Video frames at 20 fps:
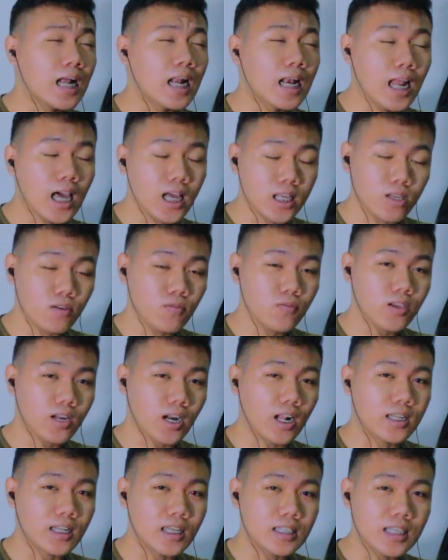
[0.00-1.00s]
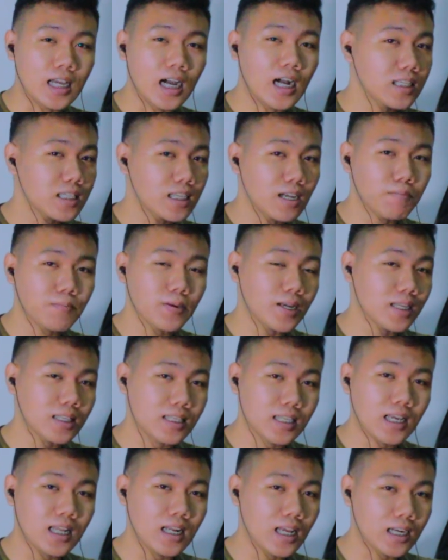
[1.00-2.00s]
lagi viral dan jangan sampai
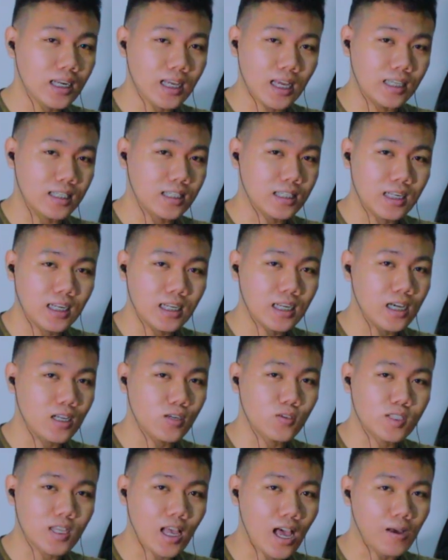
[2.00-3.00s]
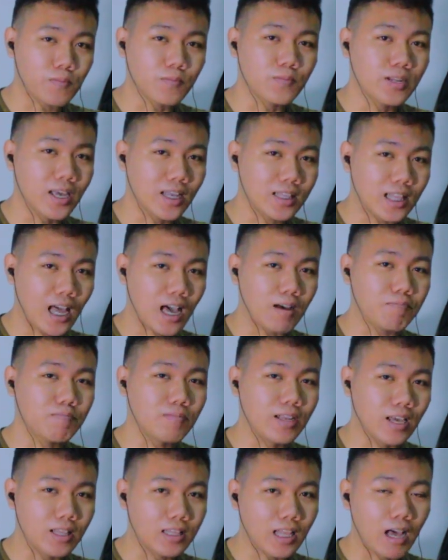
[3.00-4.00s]
ketinggalan guys kalian harus update
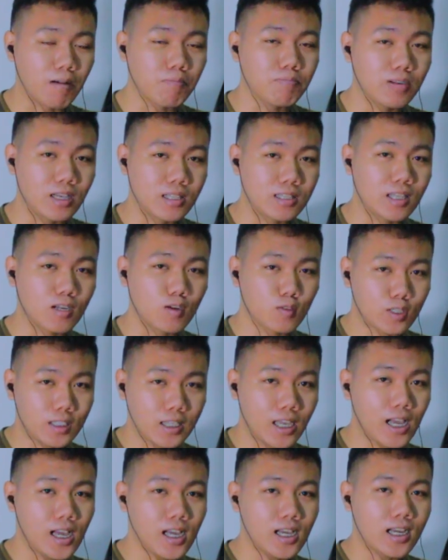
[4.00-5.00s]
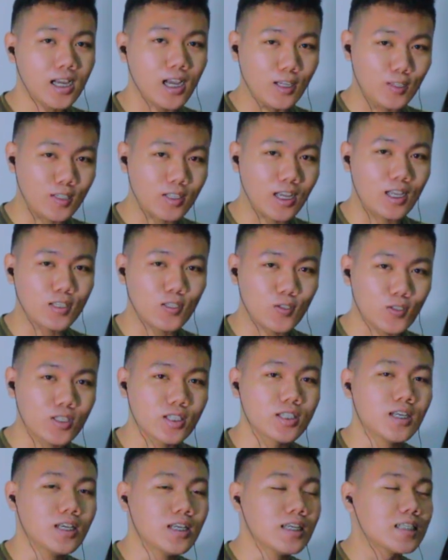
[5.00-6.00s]
update update terus ya
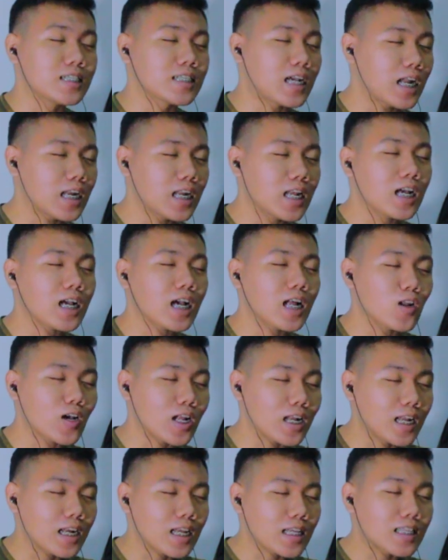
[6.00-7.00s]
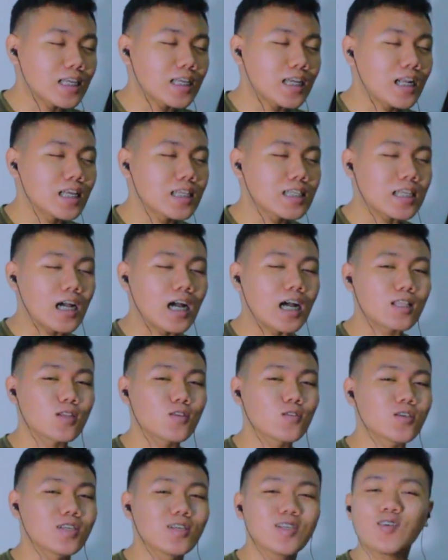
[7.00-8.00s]
kasus-kasus karena kalau kalian ketinggalan sangat
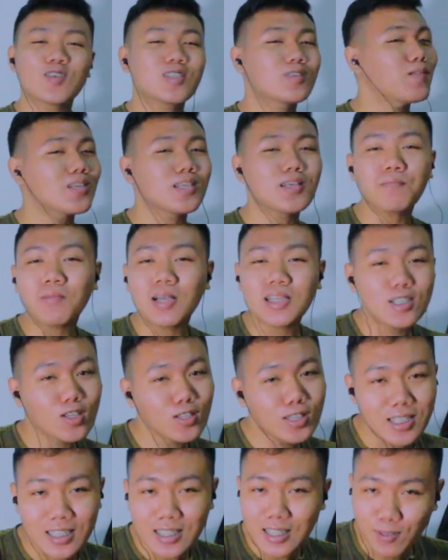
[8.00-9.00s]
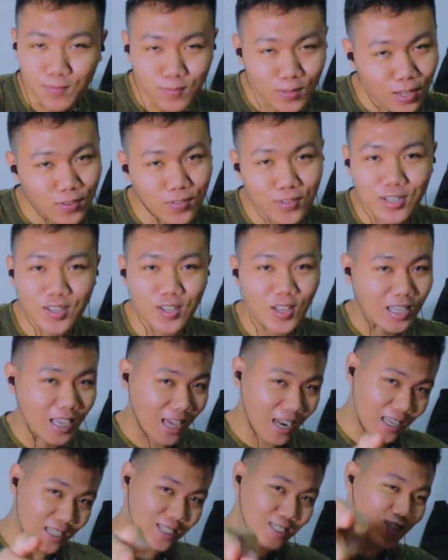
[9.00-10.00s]
rugi gue sebanyak baca kita mulai video
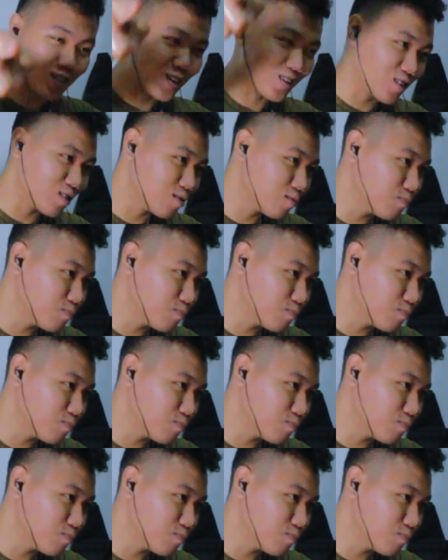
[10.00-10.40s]
let's go